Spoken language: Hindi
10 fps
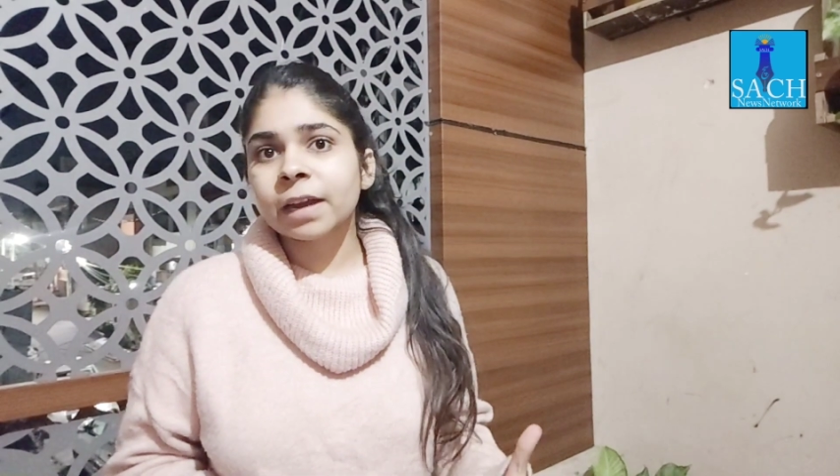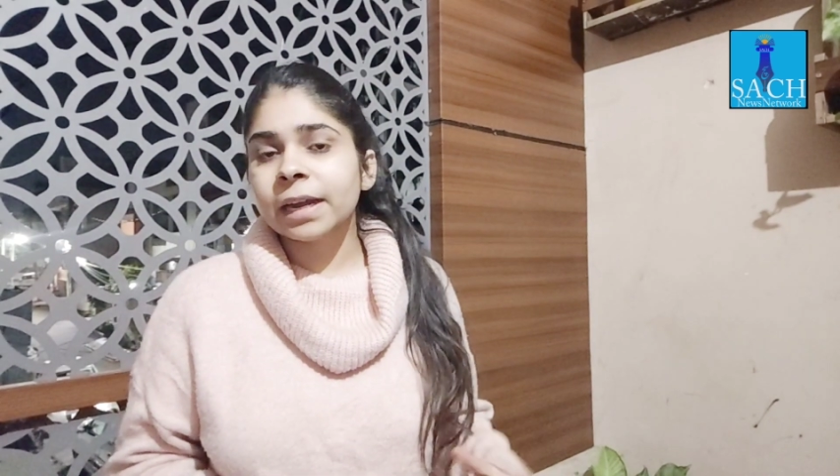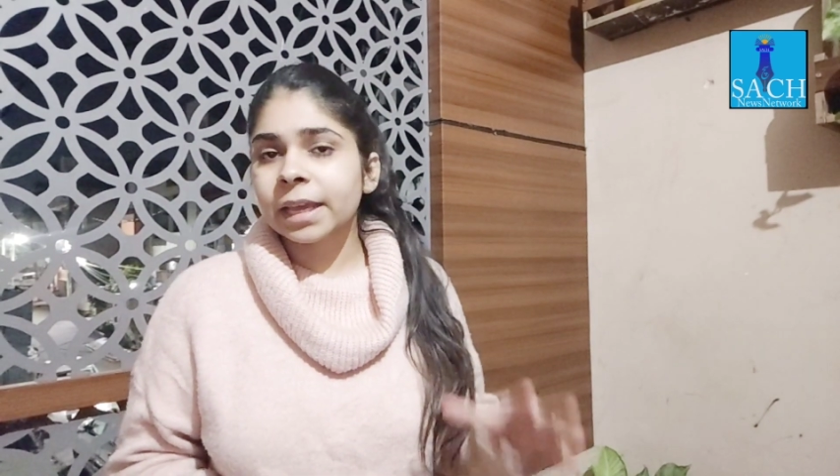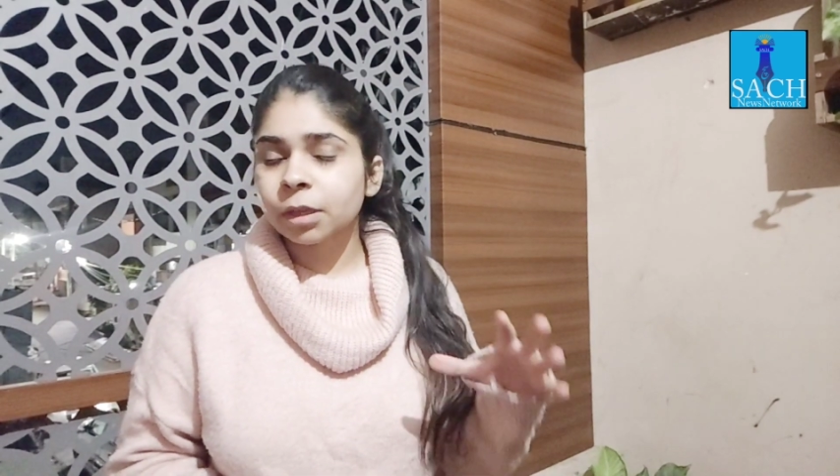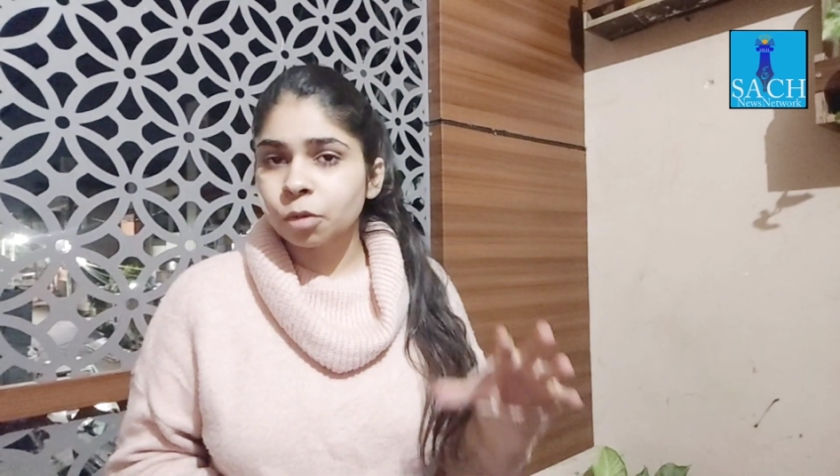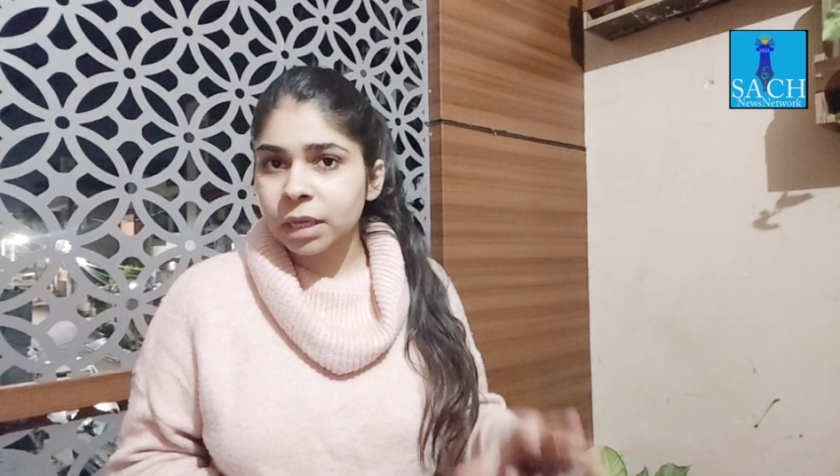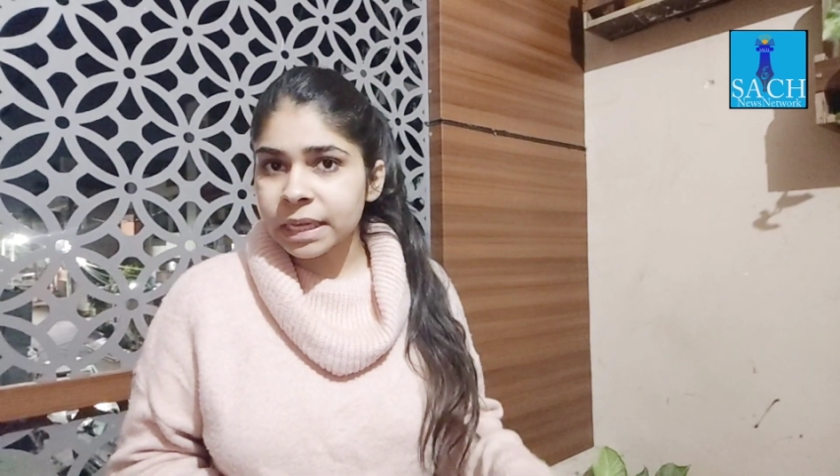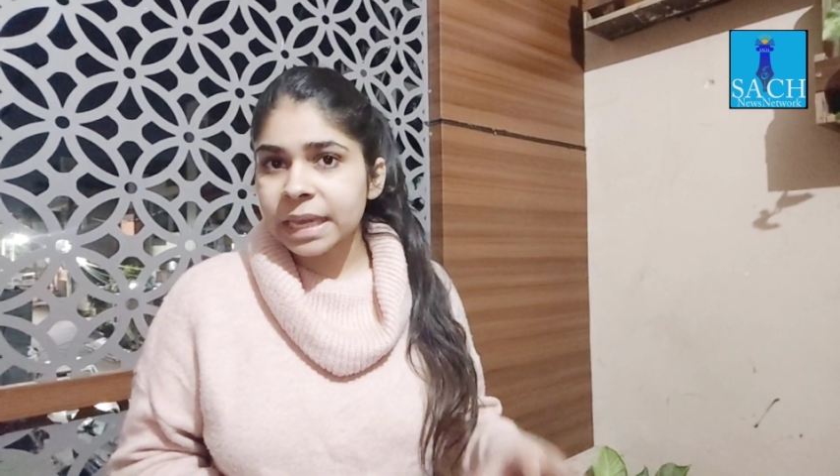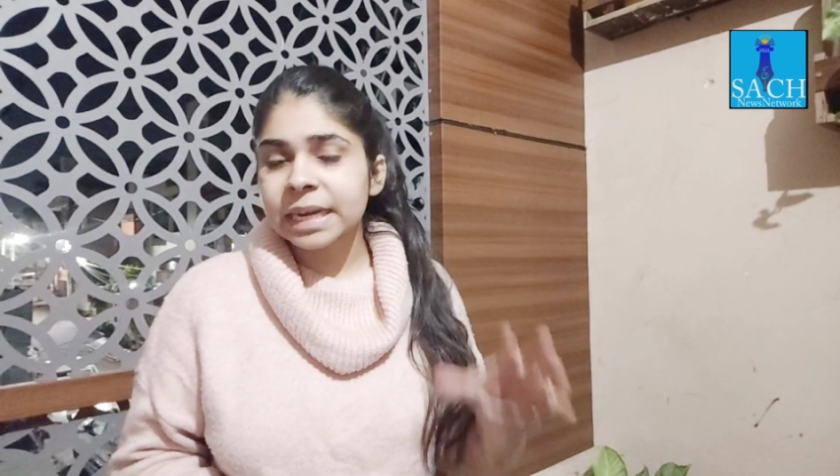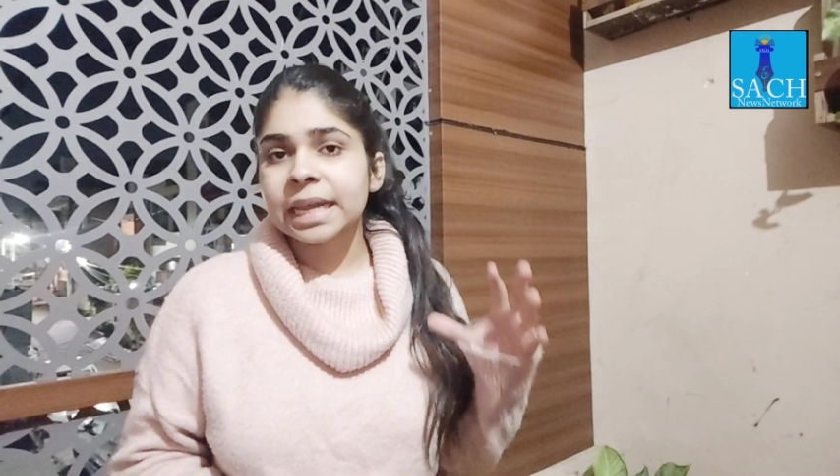कर ले क्योंकि
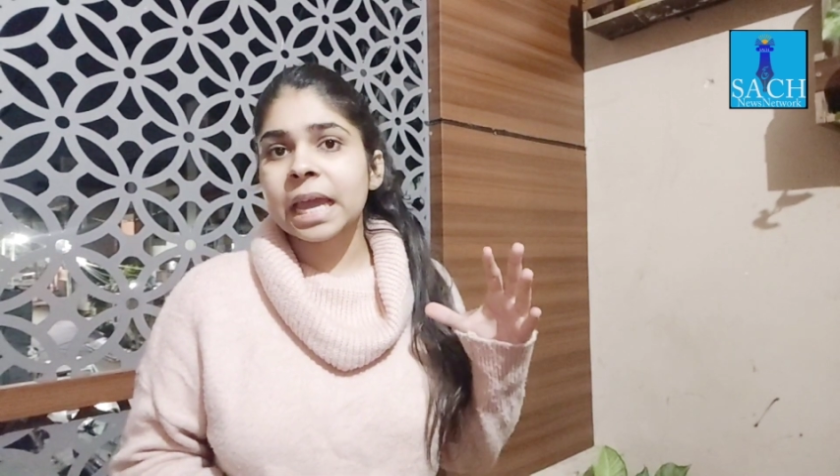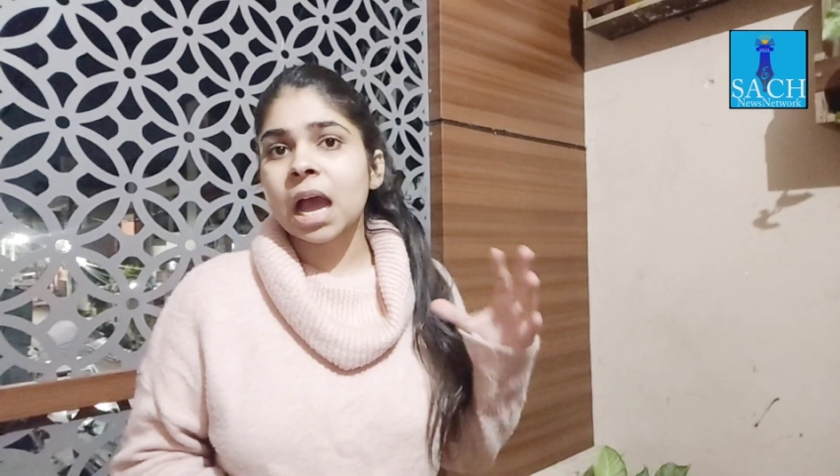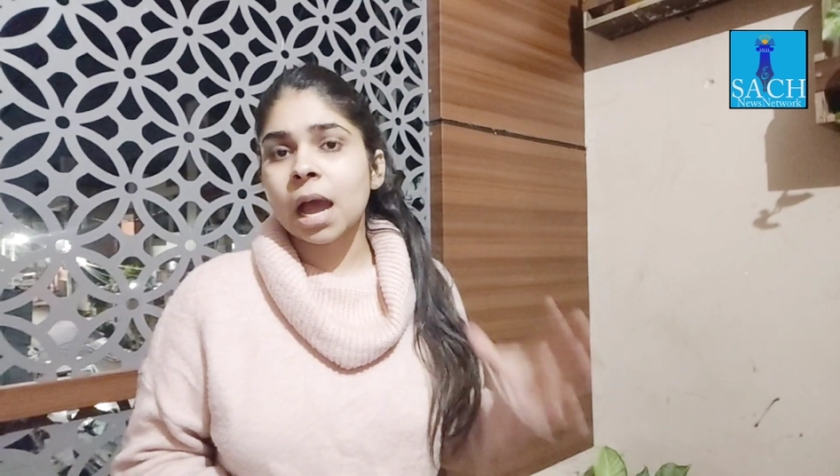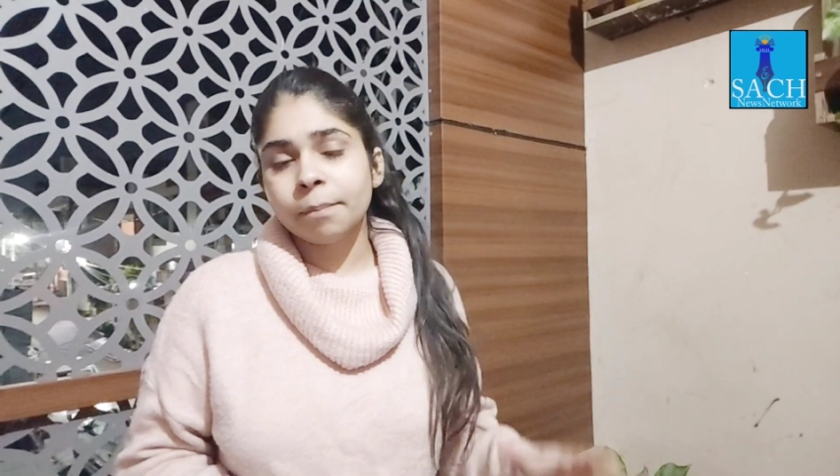ये नया